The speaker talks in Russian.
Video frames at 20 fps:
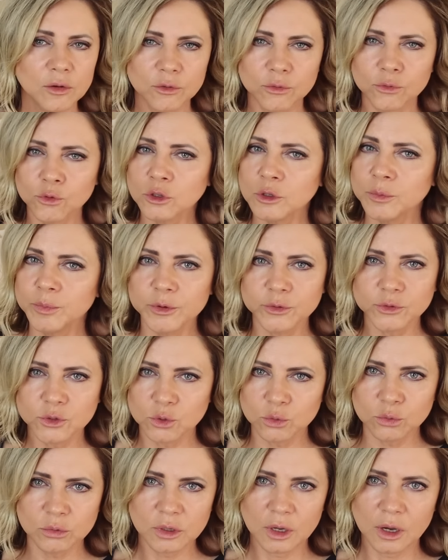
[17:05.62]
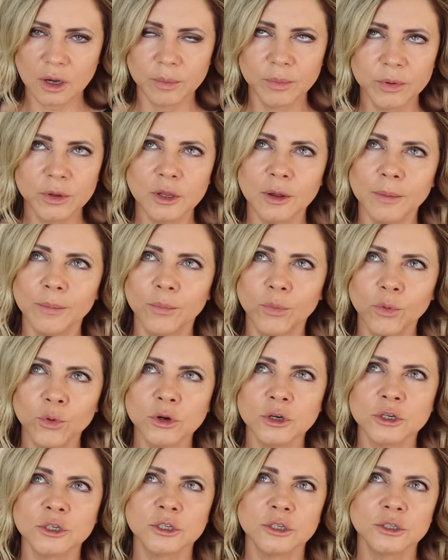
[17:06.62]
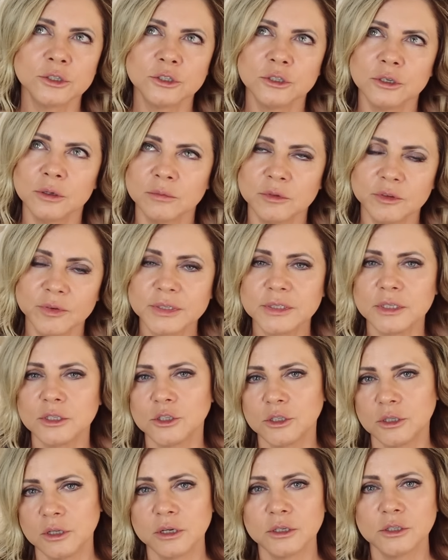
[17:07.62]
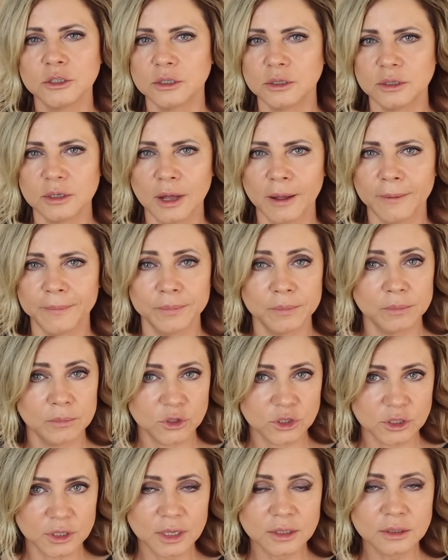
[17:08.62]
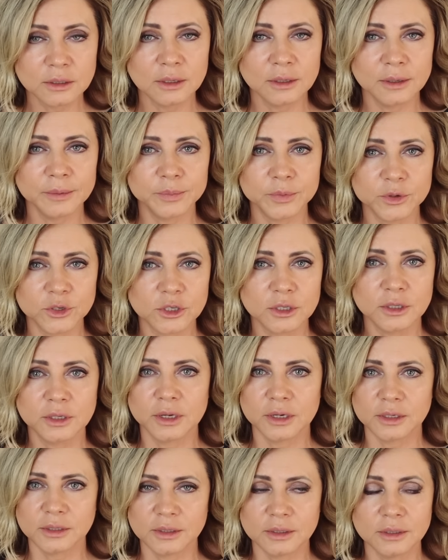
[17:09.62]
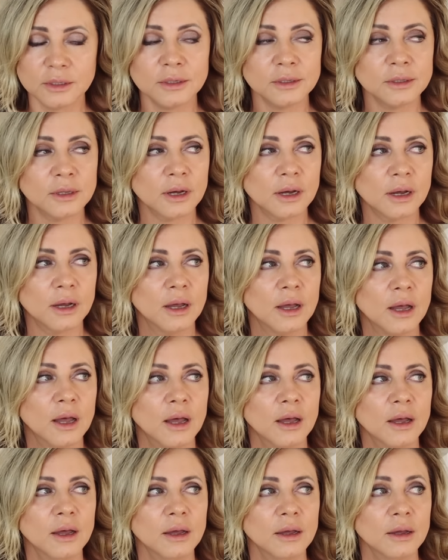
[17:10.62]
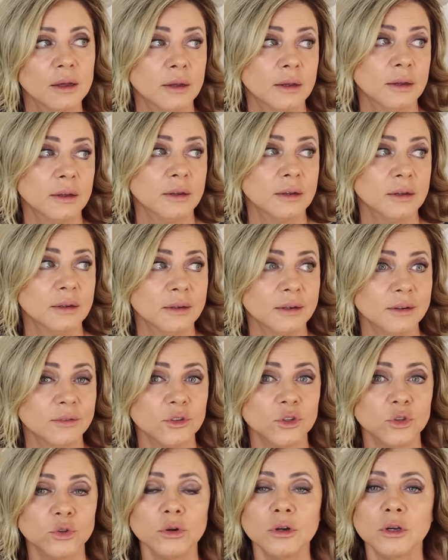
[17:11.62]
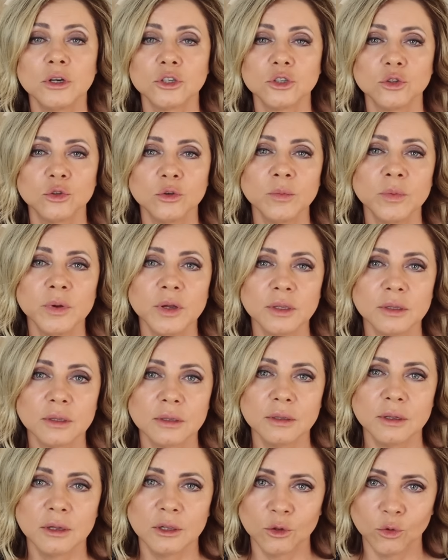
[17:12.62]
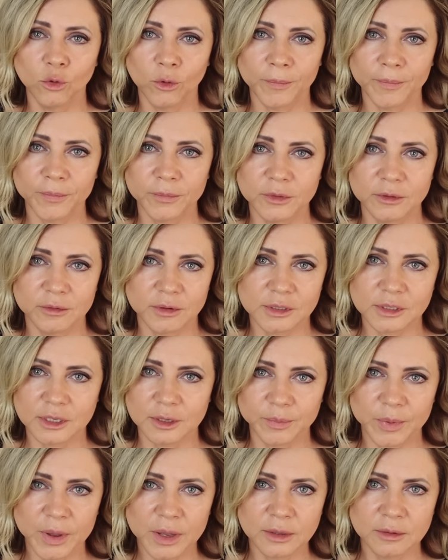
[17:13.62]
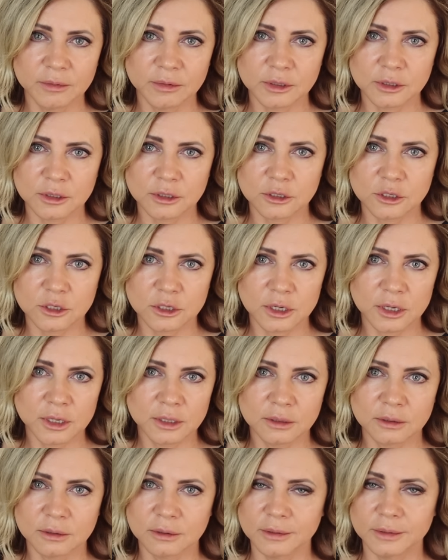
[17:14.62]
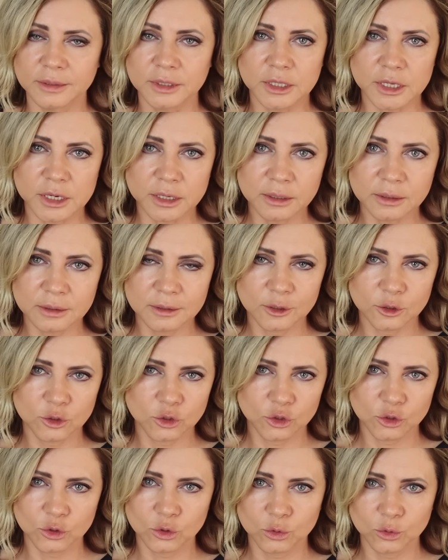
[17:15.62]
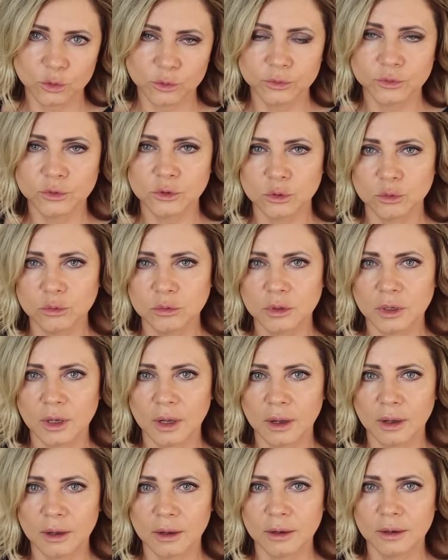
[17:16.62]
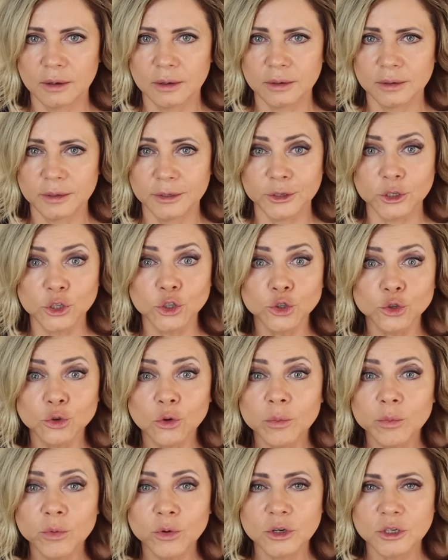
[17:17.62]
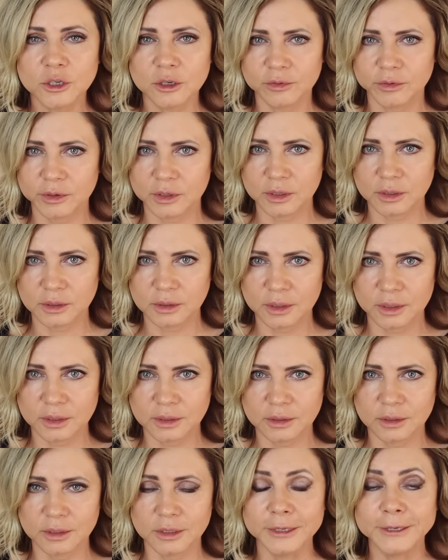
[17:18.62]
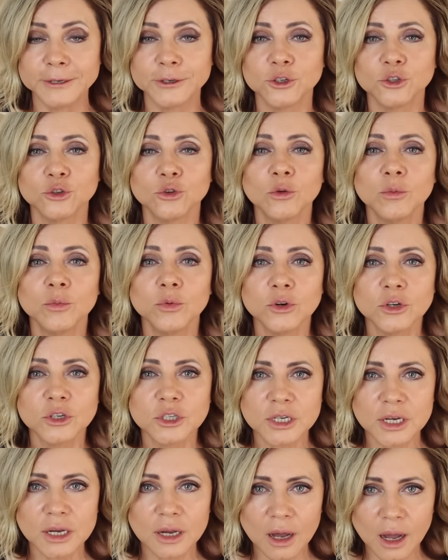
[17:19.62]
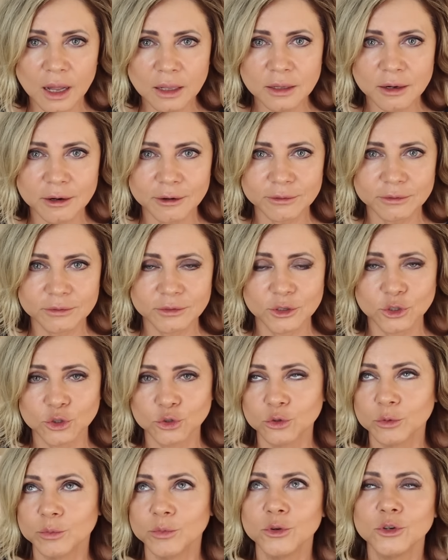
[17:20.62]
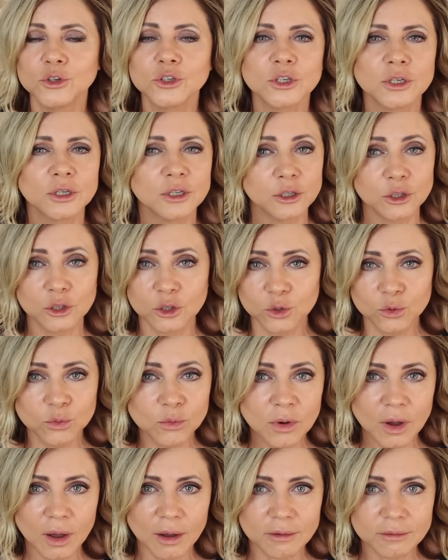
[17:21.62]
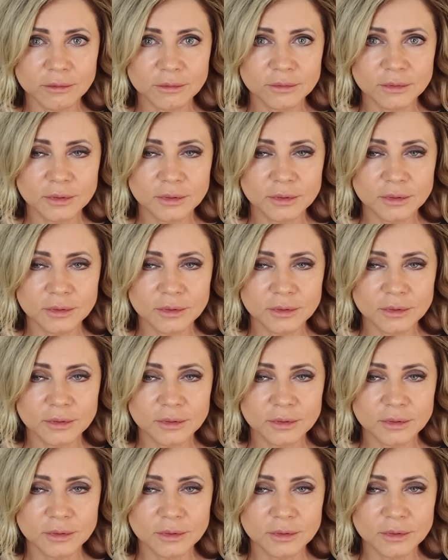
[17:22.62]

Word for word: Вот бы в сутках было больше, чем 24 часа, мечтательно пишет Кристина. Вот только что бы это дало? 25, 26, 30 часов в сутках, еще больше фотосессий, еще больше кадров, еще больше луков.